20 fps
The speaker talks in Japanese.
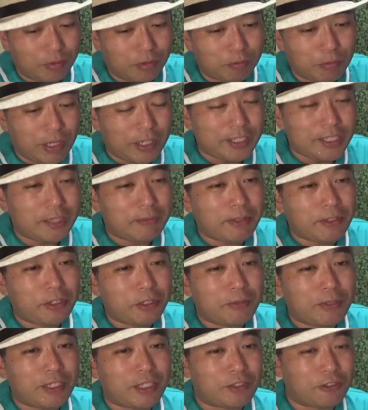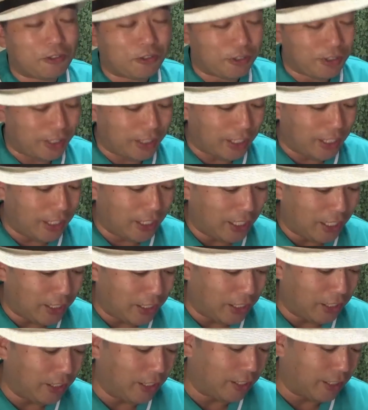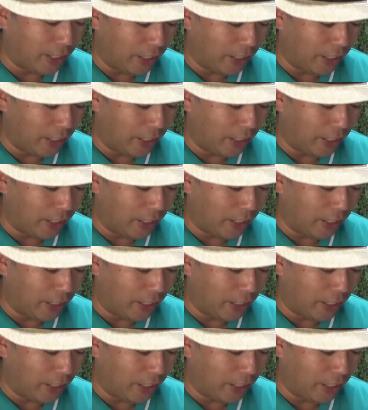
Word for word: まあ、始まるまでちょっと時間があったんです